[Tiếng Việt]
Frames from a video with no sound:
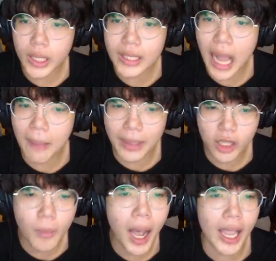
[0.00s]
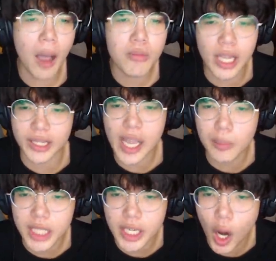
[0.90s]
tính ra mình có mời ông Dịch với
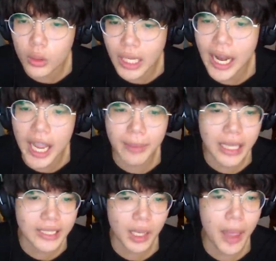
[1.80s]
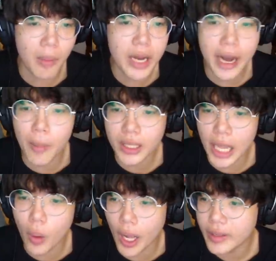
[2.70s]
ông Siro tới đây mà ta sao mà ông đi đâu mất
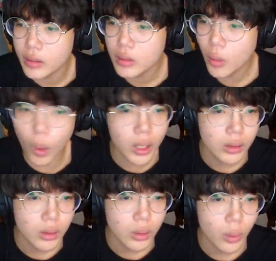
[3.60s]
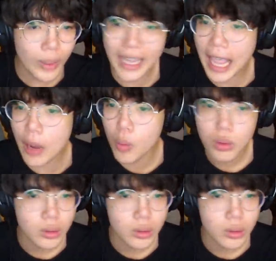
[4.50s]
tiêu rồi Ủa, what the hell